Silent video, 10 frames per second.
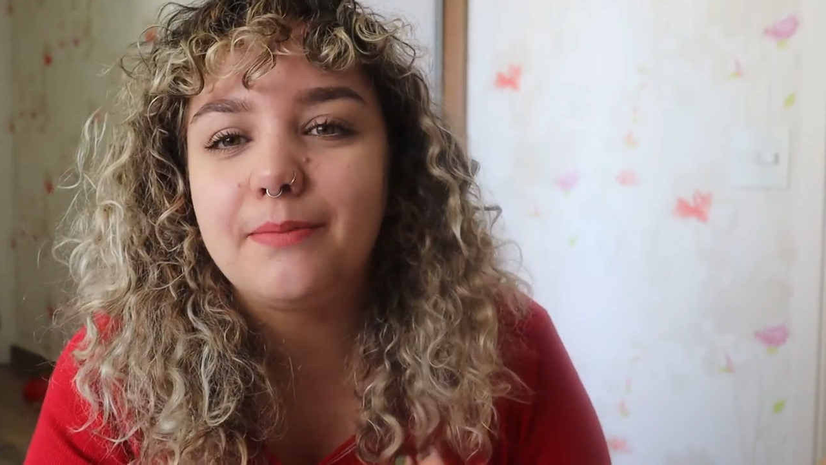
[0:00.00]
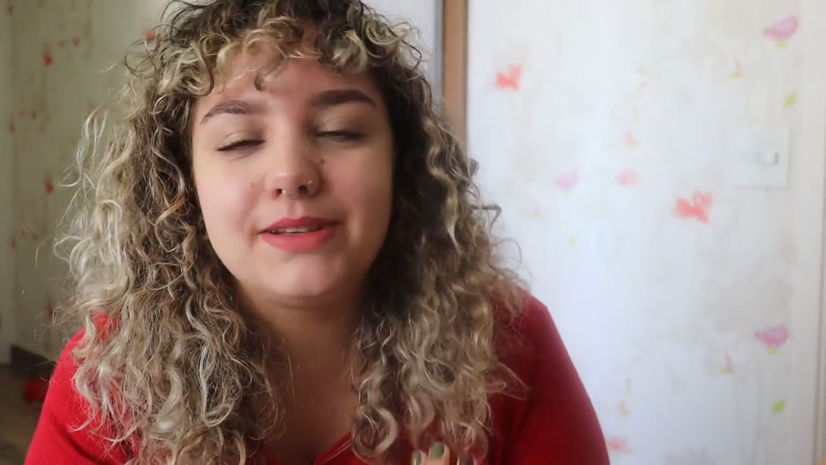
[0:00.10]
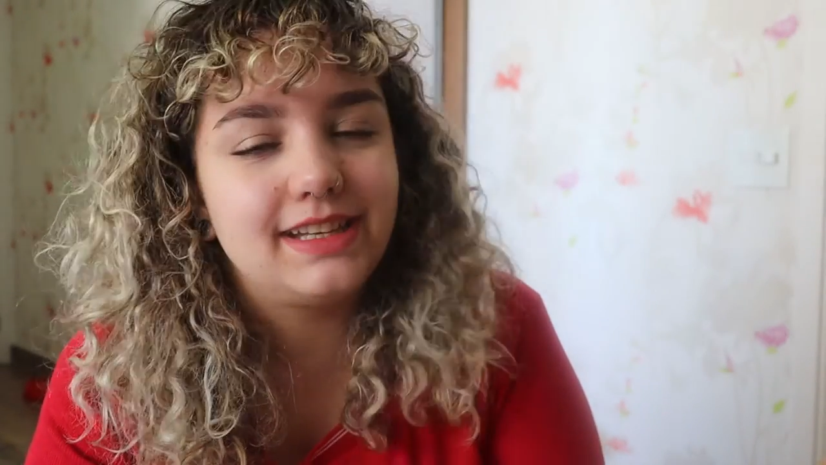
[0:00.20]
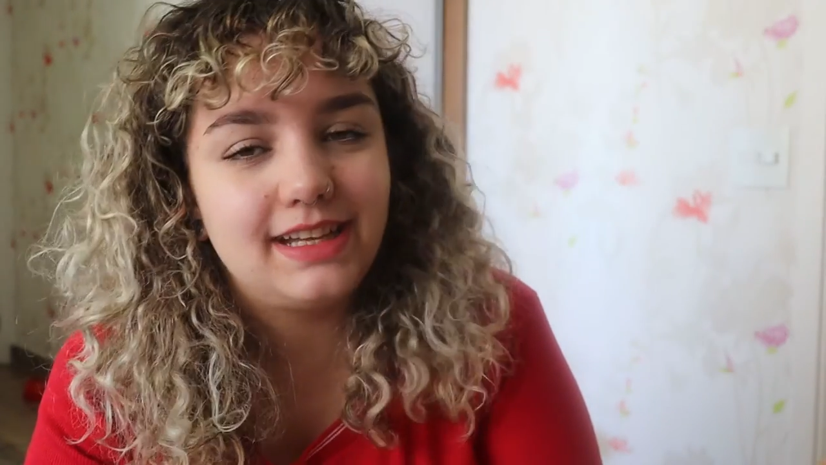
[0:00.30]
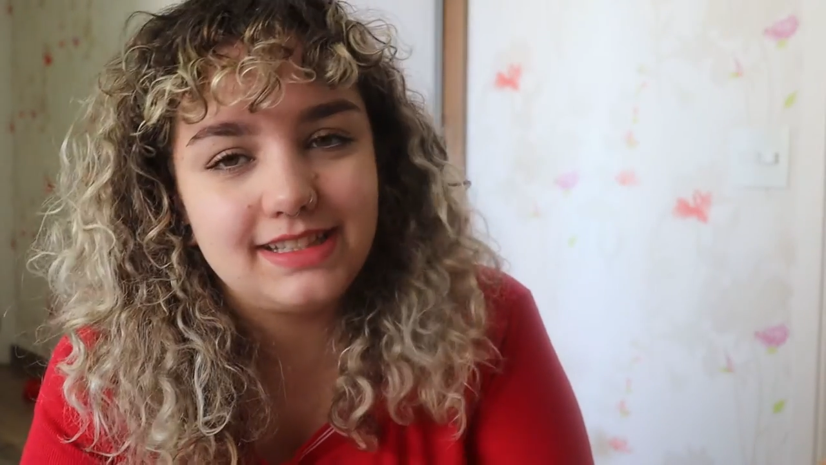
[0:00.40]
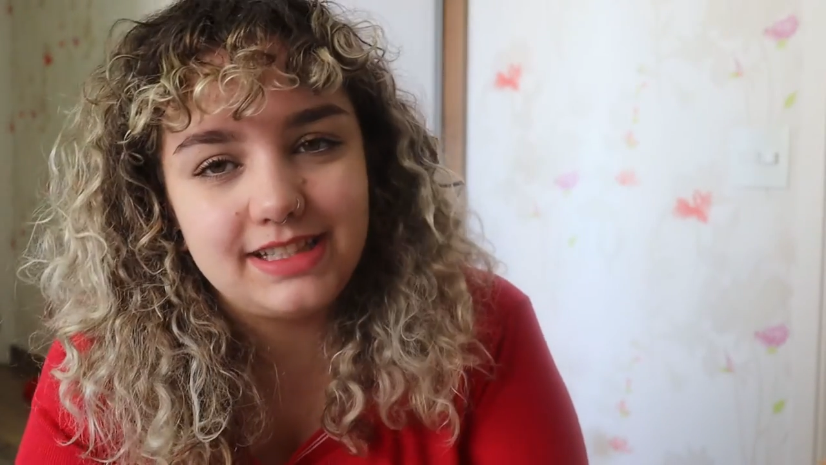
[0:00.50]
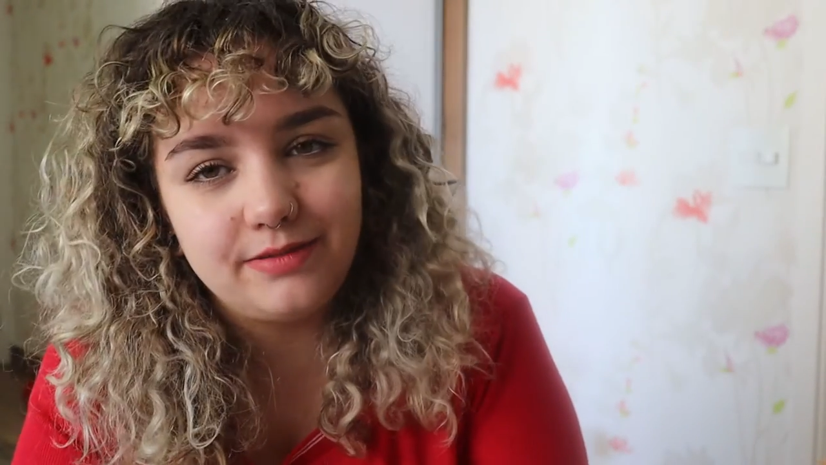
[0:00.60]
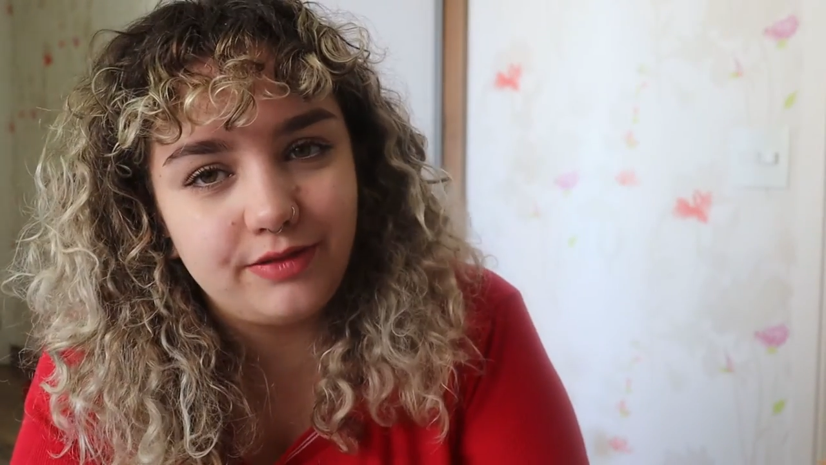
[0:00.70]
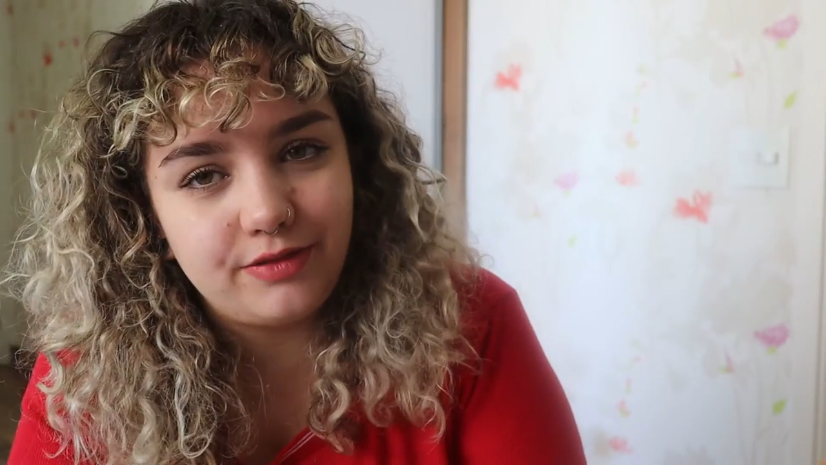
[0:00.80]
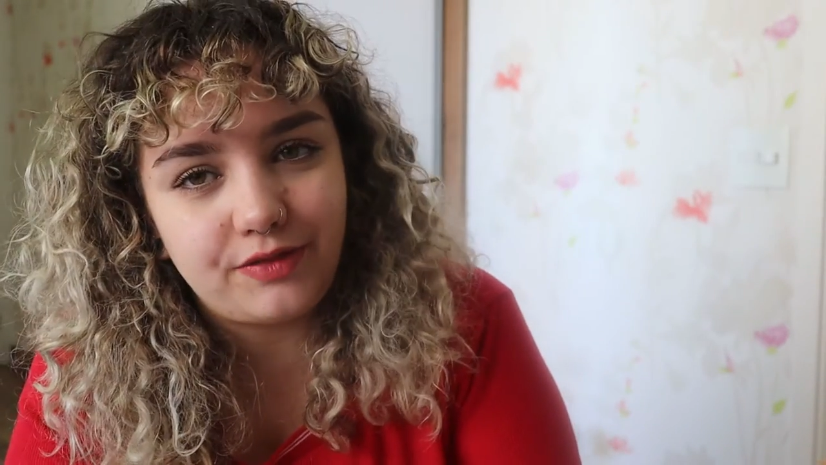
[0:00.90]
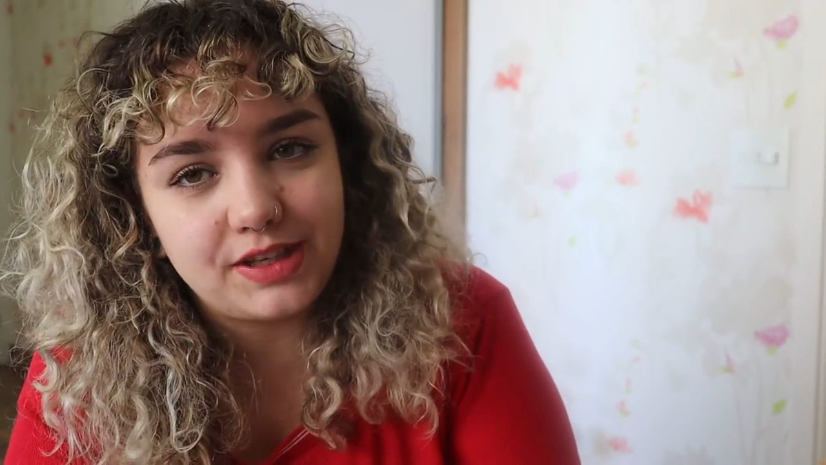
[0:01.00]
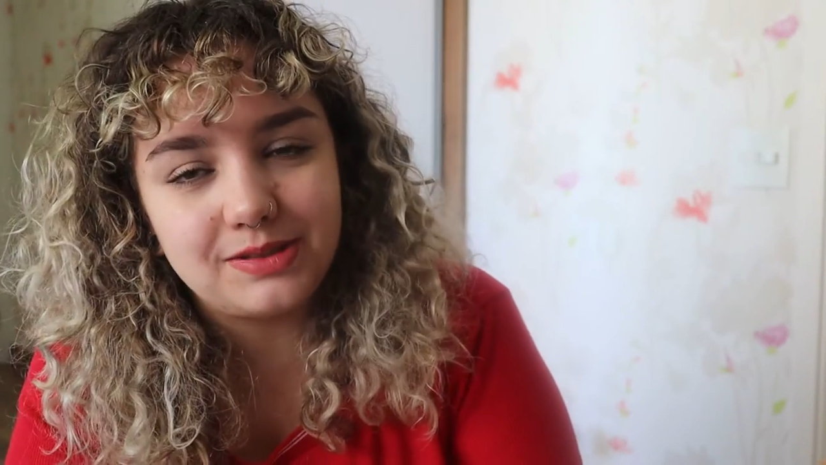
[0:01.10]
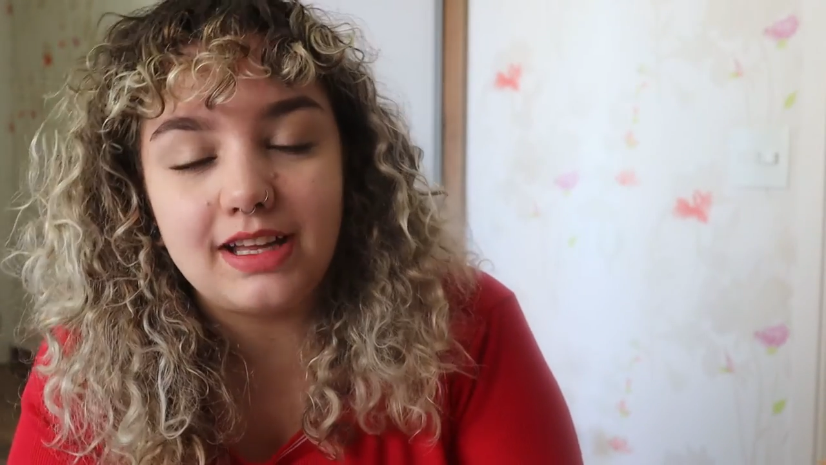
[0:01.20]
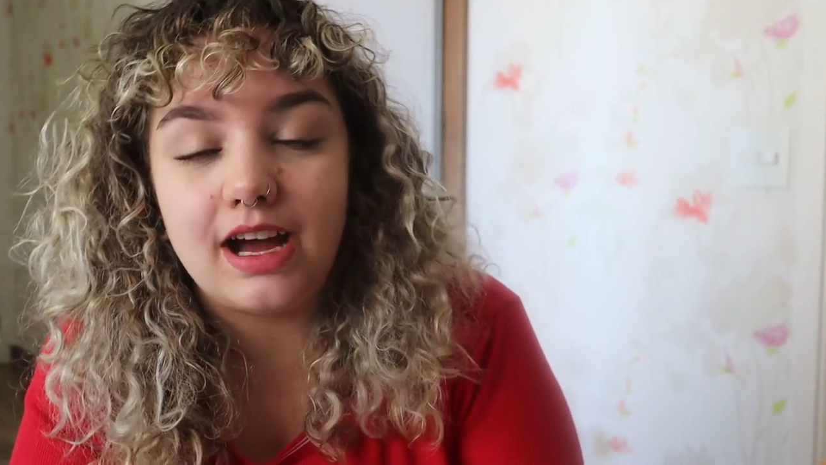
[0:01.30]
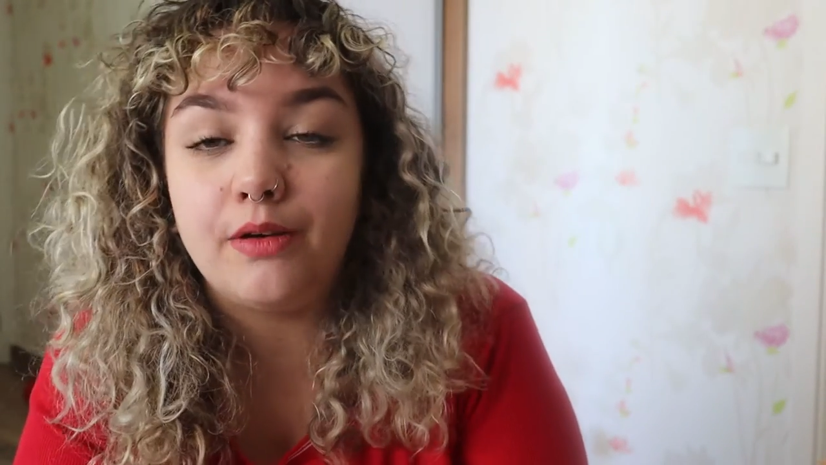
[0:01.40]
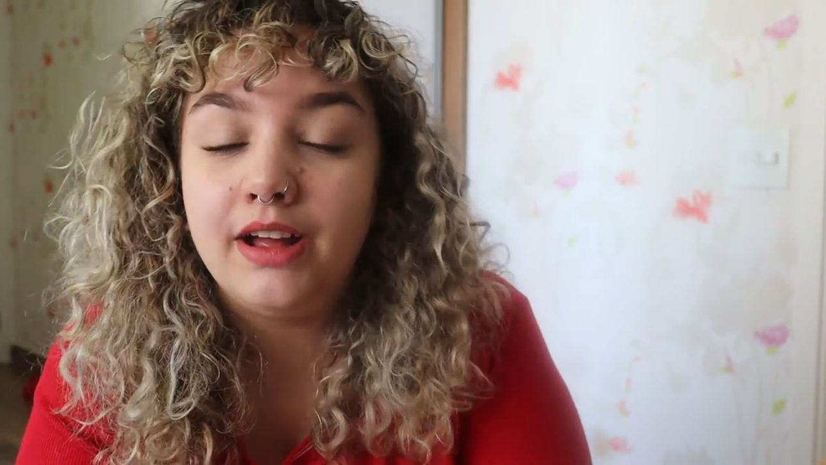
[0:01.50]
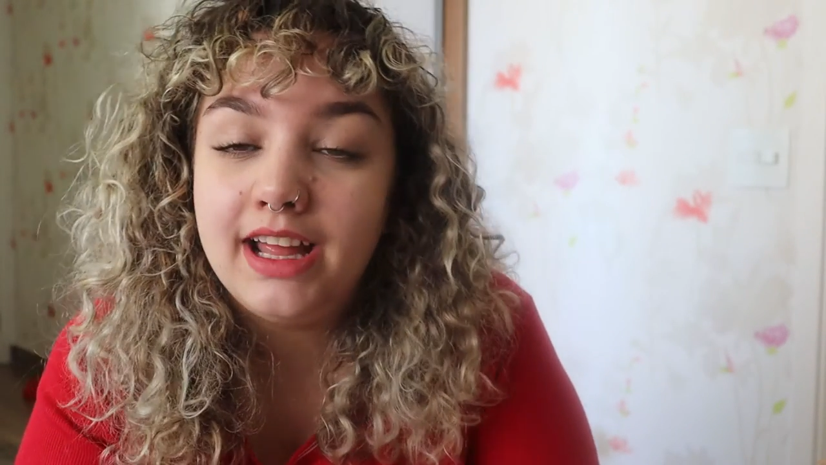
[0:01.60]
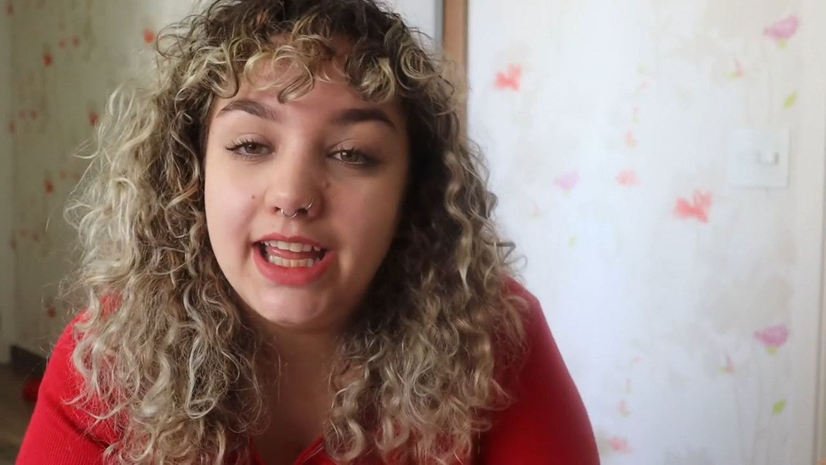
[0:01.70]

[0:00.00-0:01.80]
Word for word: apesar de ser um livro ficcional,